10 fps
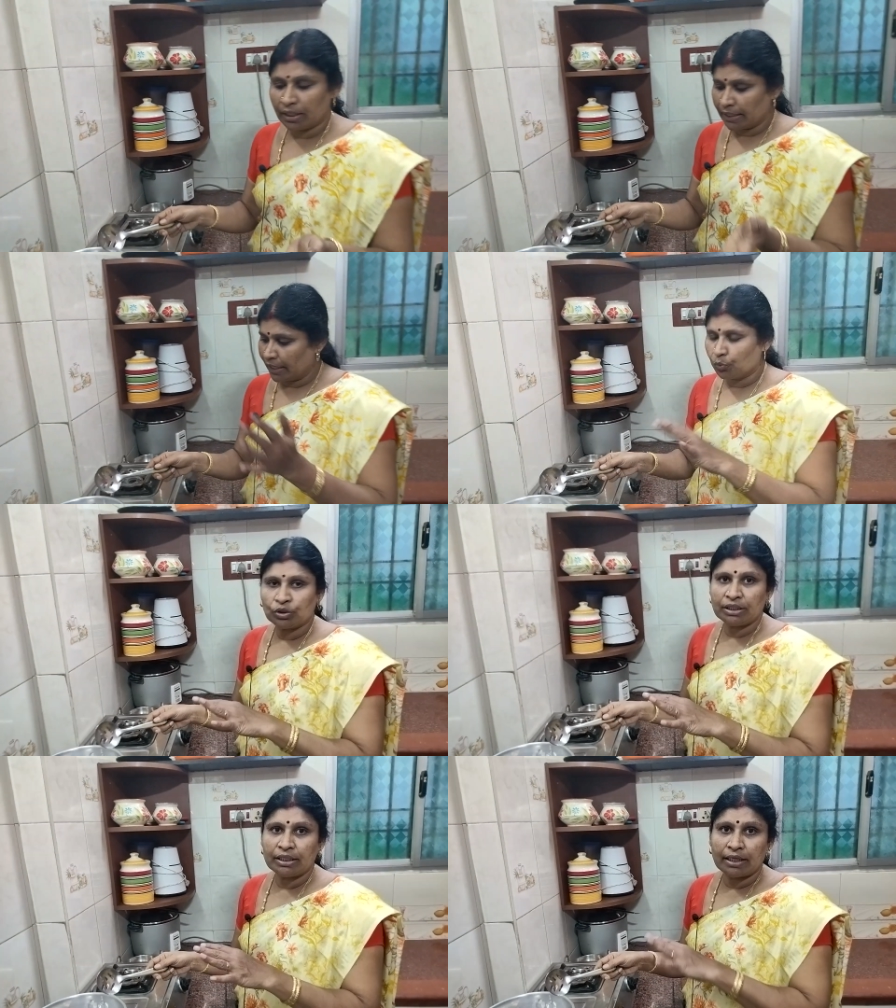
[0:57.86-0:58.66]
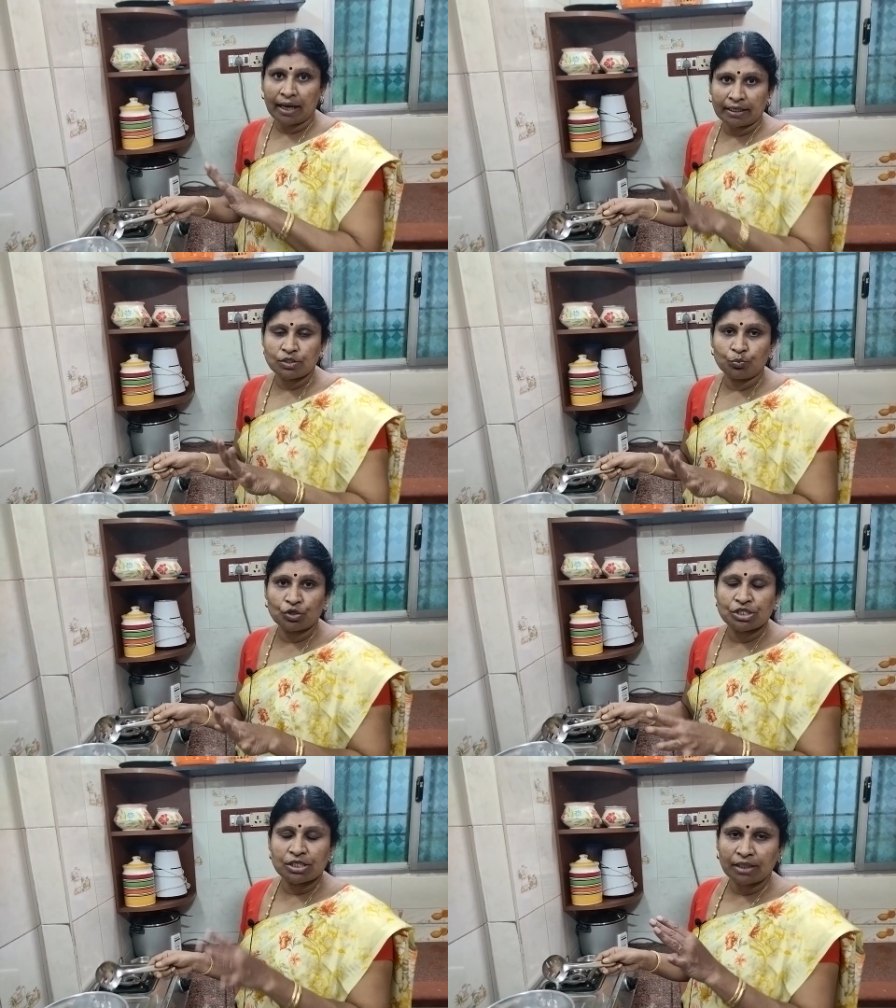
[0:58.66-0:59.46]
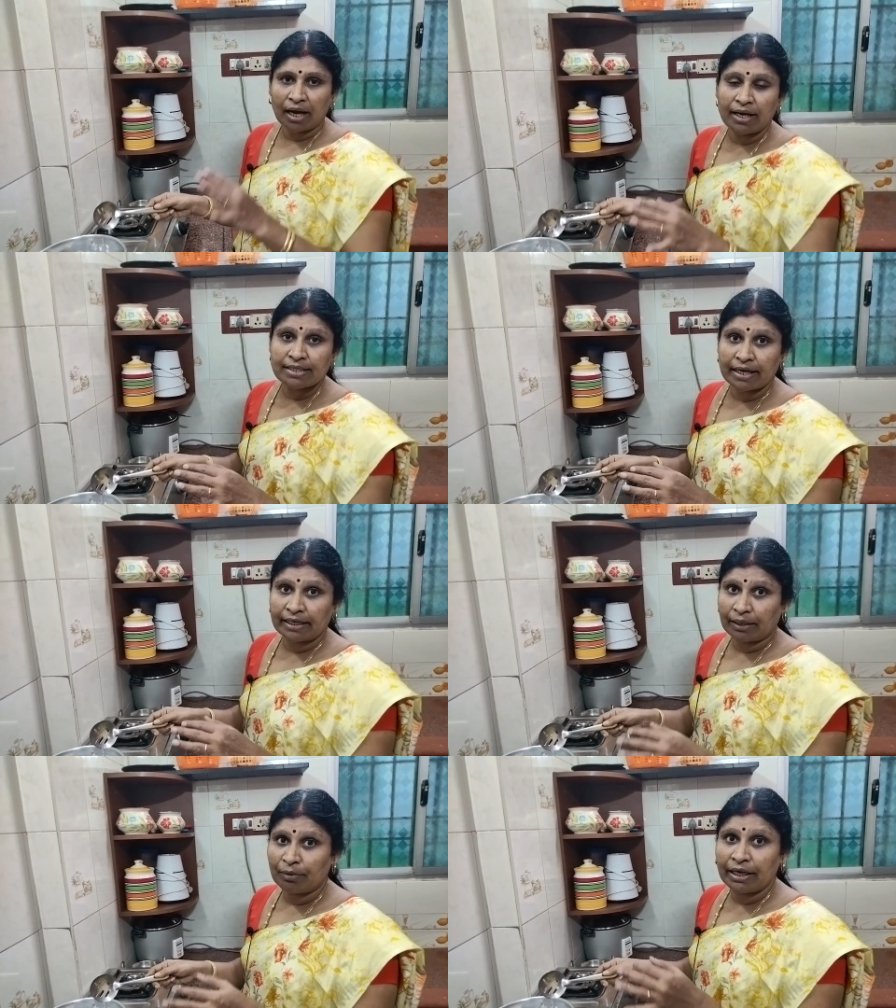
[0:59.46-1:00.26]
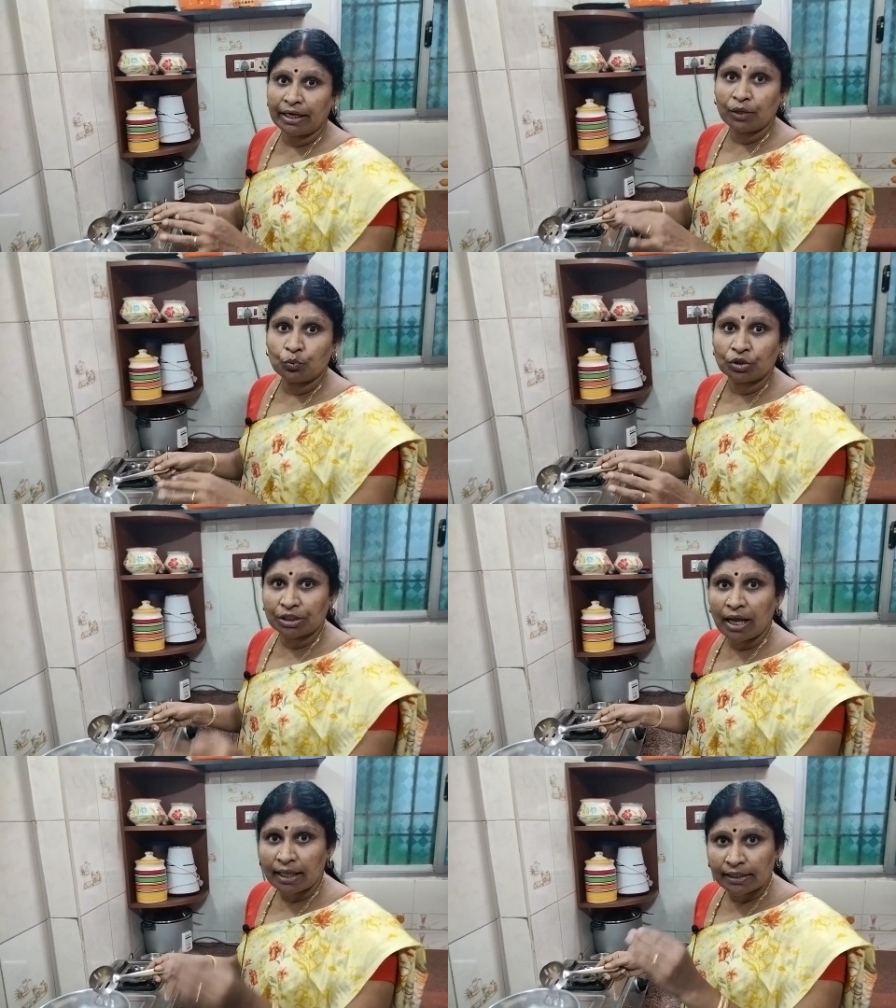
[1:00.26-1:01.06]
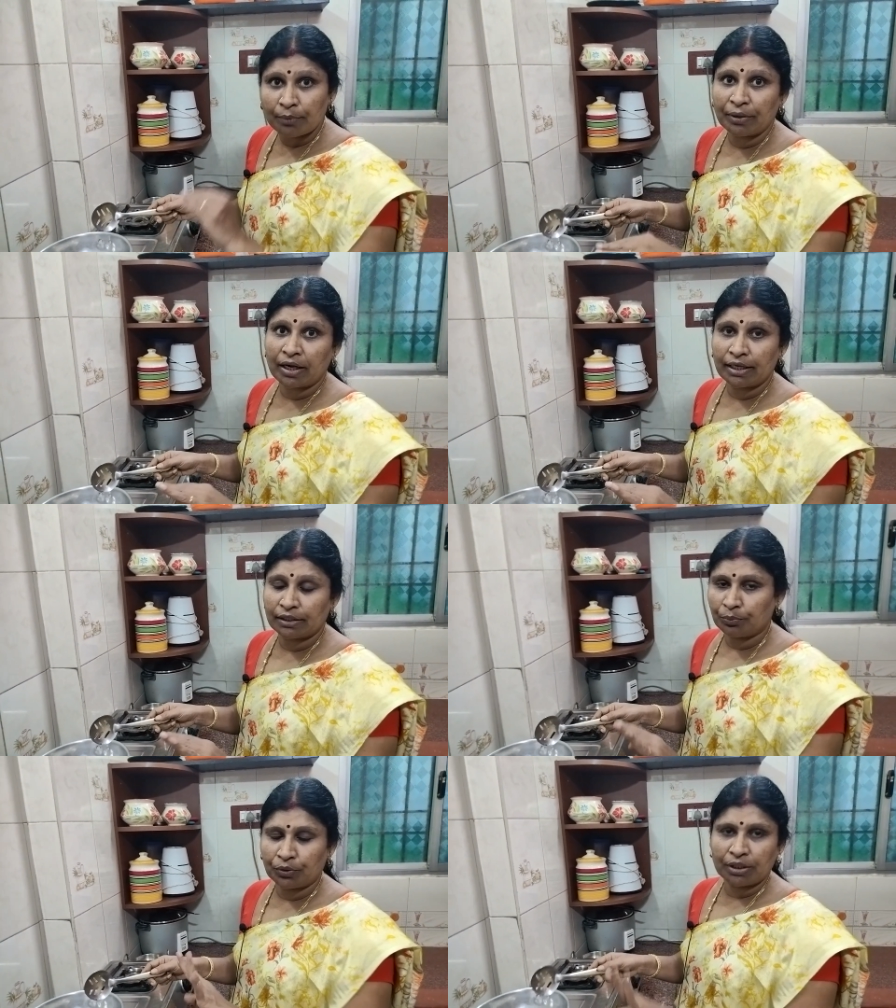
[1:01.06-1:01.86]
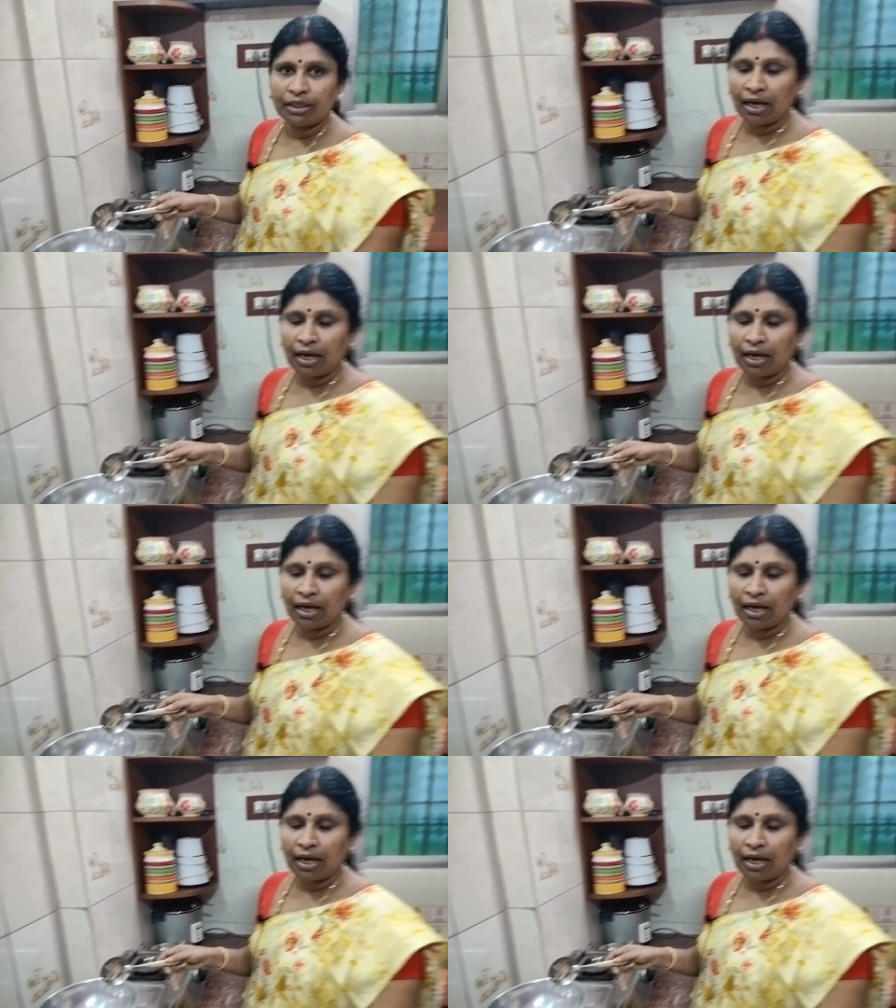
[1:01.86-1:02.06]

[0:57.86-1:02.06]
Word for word: எண்ணெய் ஊற்றி அரைச்சி முடிச்சுட்டு தாளிக்கிற டைமில் எண்ணெயை ஊற்றிட்டு அதில் பெருங்காயத்தை போட்டு